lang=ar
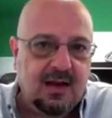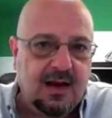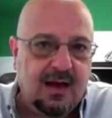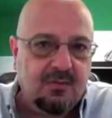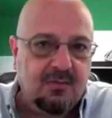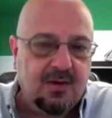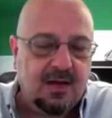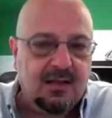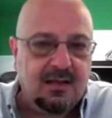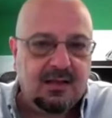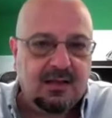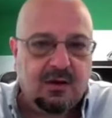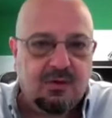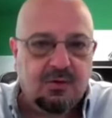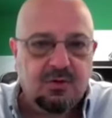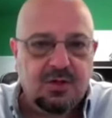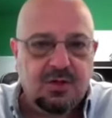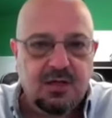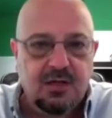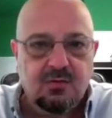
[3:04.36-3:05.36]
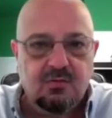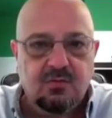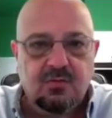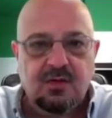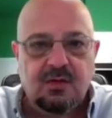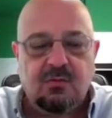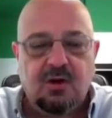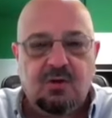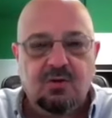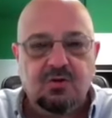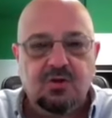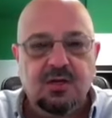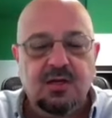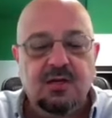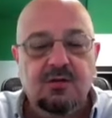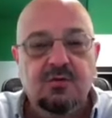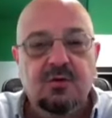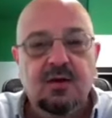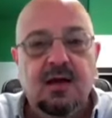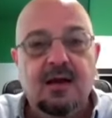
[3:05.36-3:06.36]
كان عمرنا 23 و27
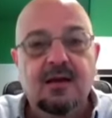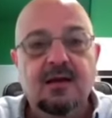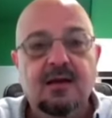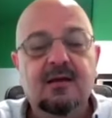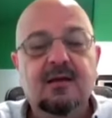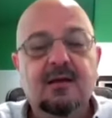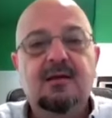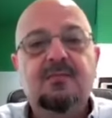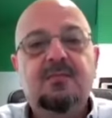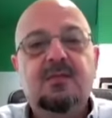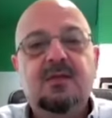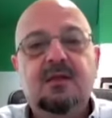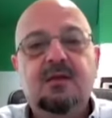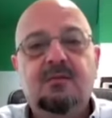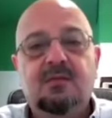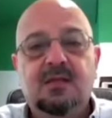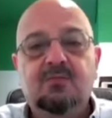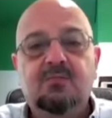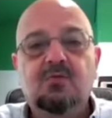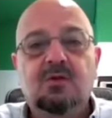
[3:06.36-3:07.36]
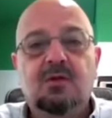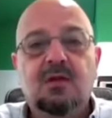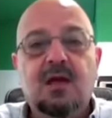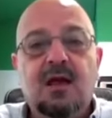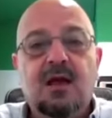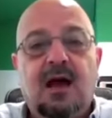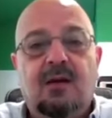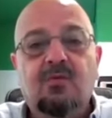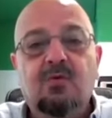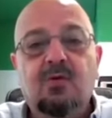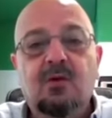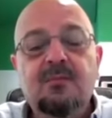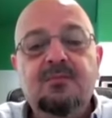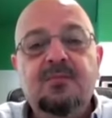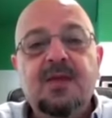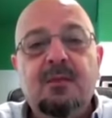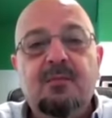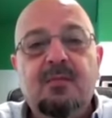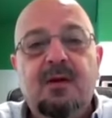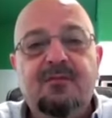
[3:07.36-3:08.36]
والى اخره مضبوط عم بقول
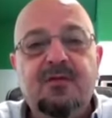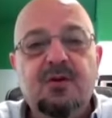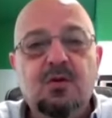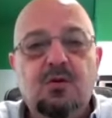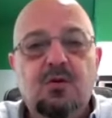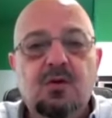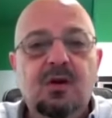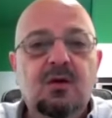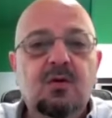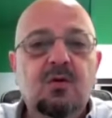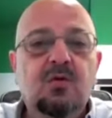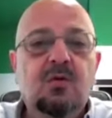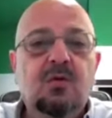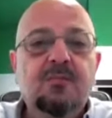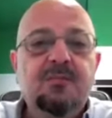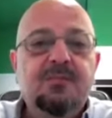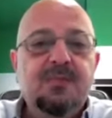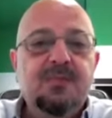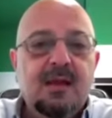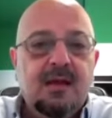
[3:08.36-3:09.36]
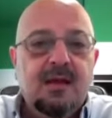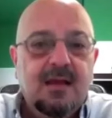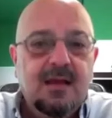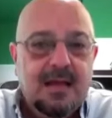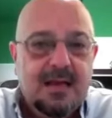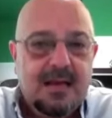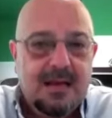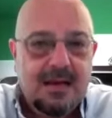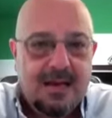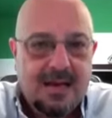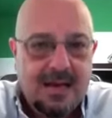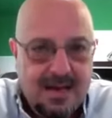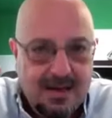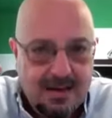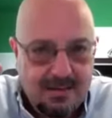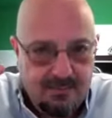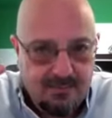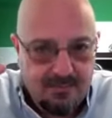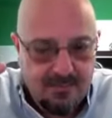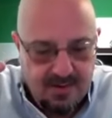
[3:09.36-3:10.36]
ما في يقول انه
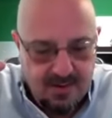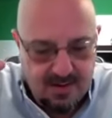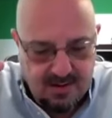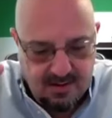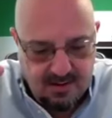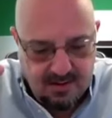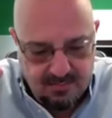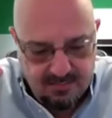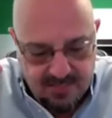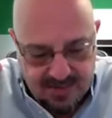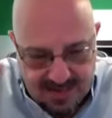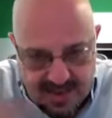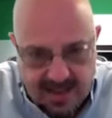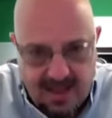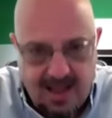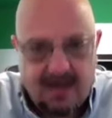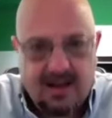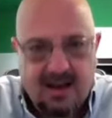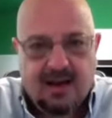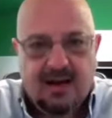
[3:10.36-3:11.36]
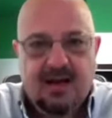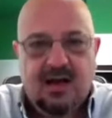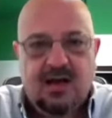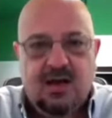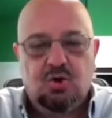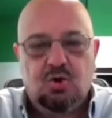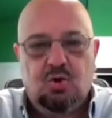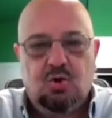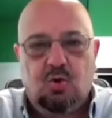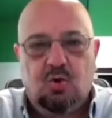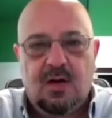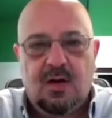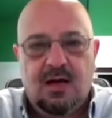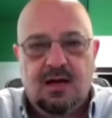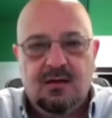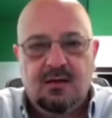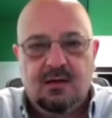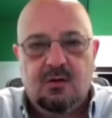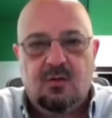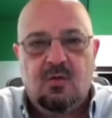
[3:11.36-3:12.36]
آه، بناء على هالشعور
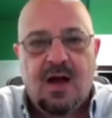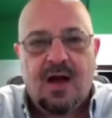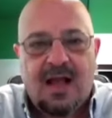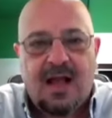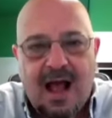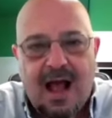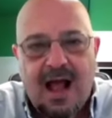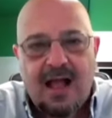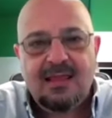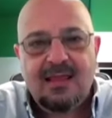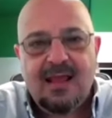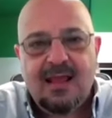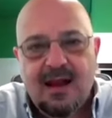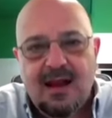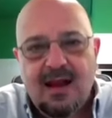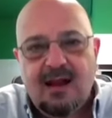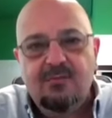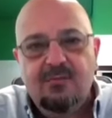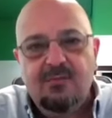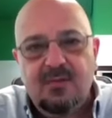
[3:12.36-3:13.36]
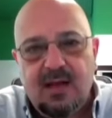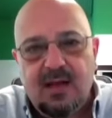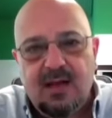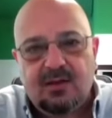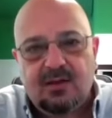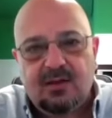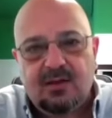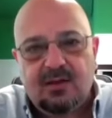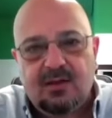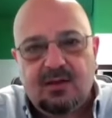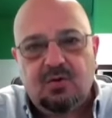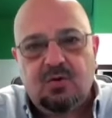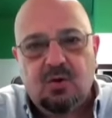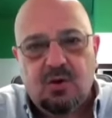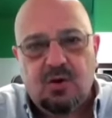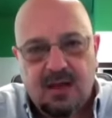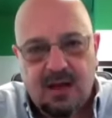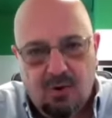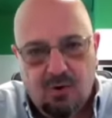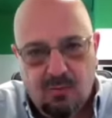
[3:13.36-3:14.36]
هذا وكاننا لم
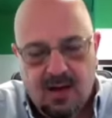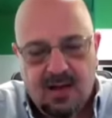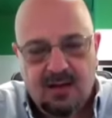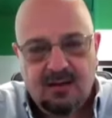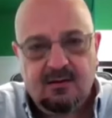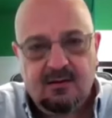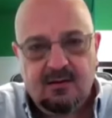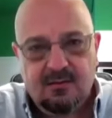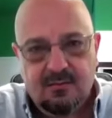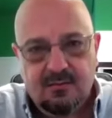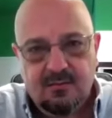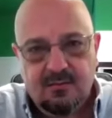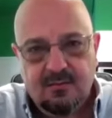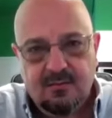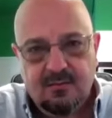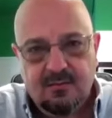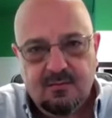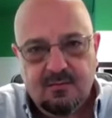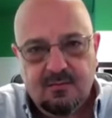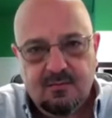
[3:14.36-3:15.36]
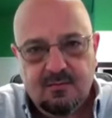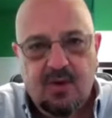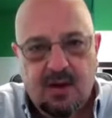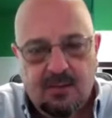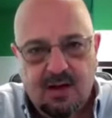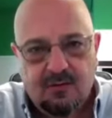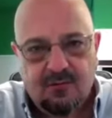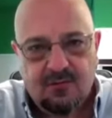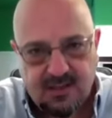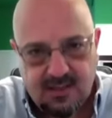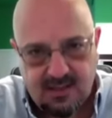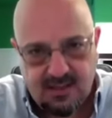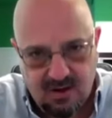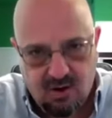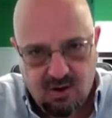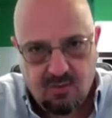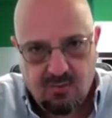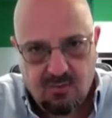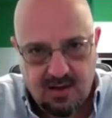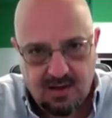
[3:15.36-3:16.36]
نترك يوما او لم ننفصل
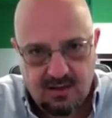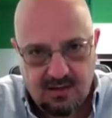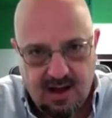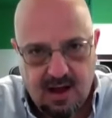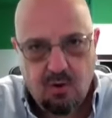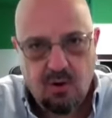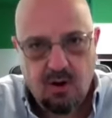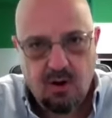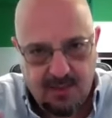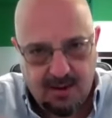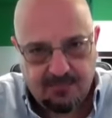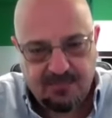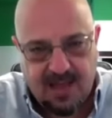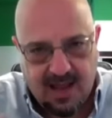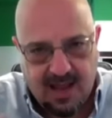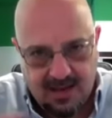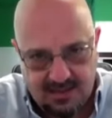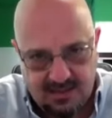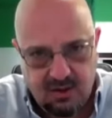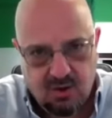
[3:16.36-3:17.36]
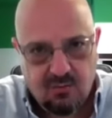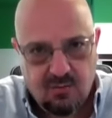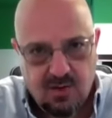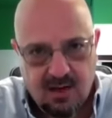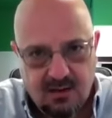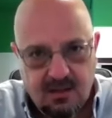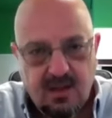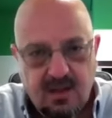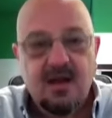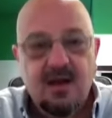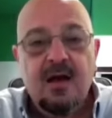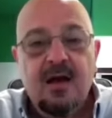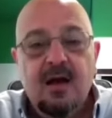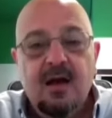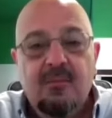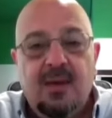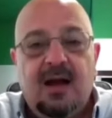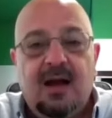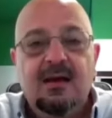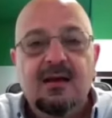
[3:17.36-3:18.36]
يوما او لم نبتعد يوما
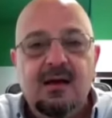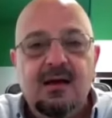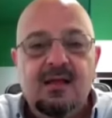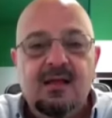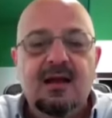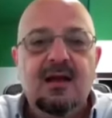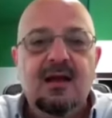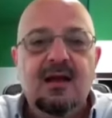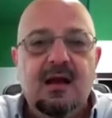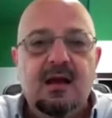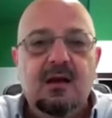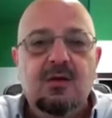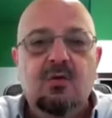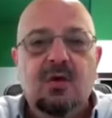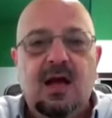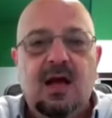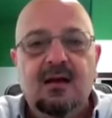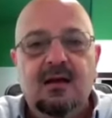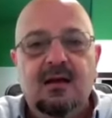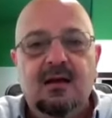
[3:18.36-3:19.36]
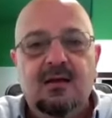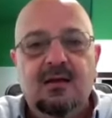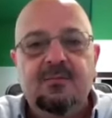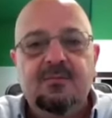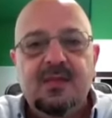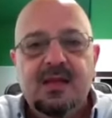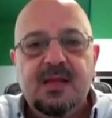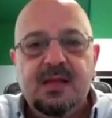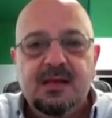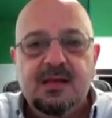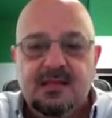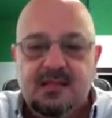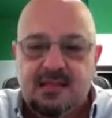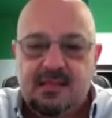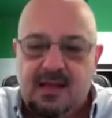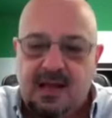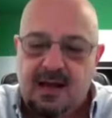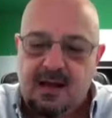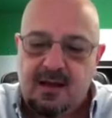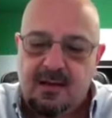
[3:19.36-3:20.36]
معناها آه. ذلك انه نحن
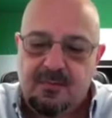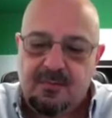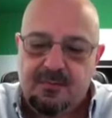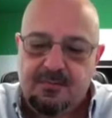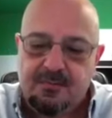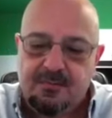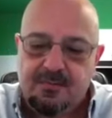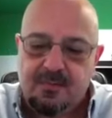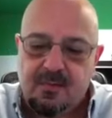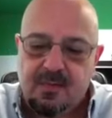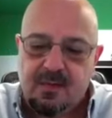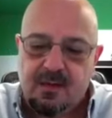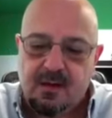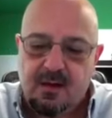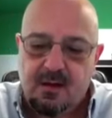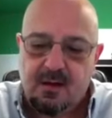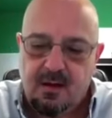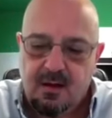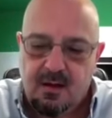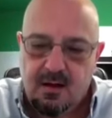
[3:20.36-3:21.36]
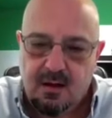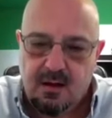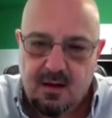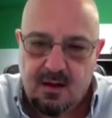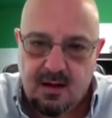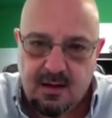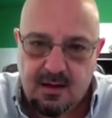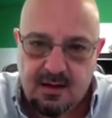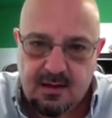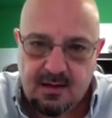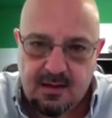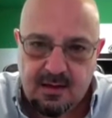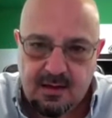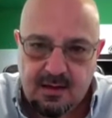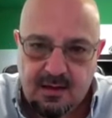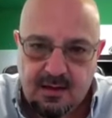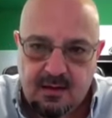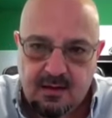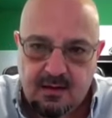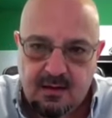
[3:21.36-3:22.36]
س آه، آه،
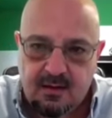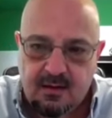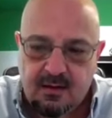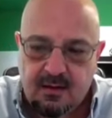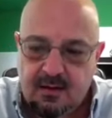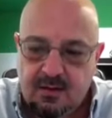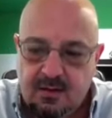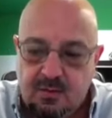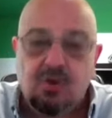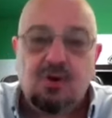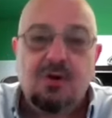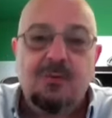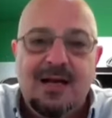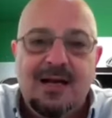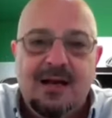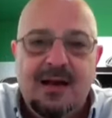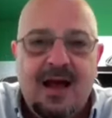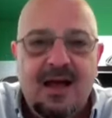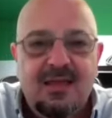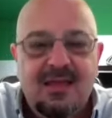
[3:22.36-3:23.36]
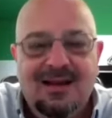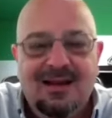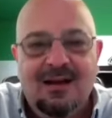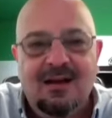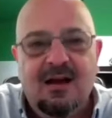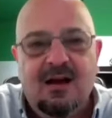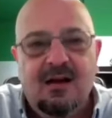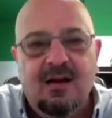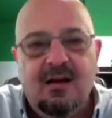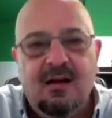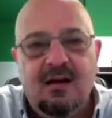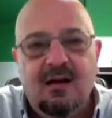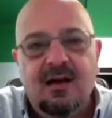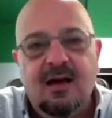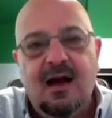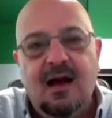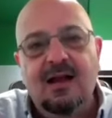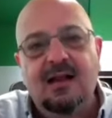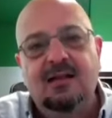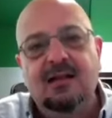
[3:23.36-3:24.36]
نكمل هذه
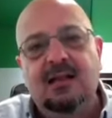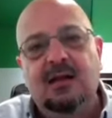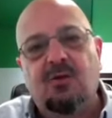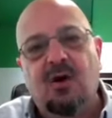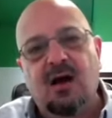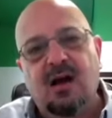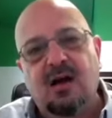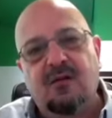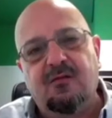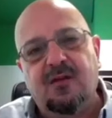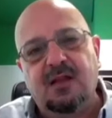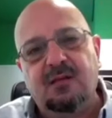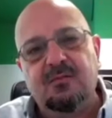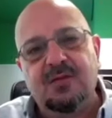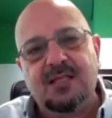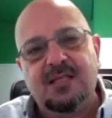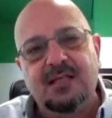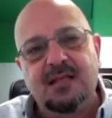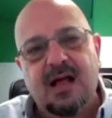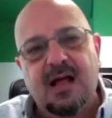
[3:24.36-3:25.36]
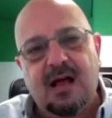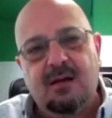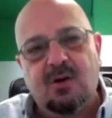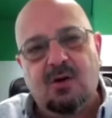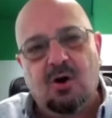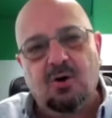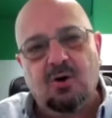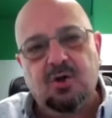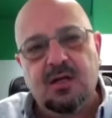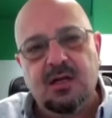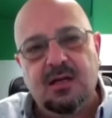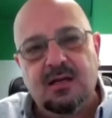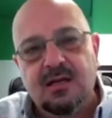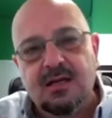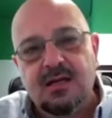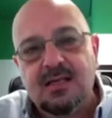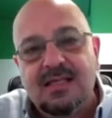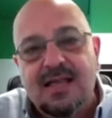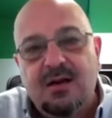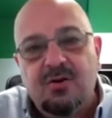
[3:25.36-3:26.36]
العلاقه التي توقفت بسن 24
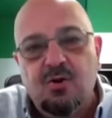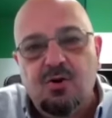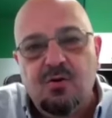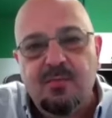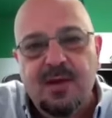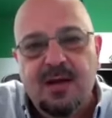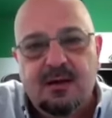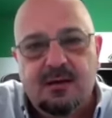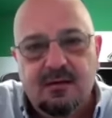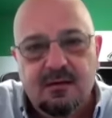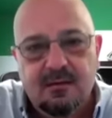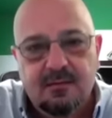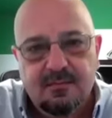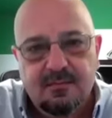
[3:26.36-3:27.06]
سنكمل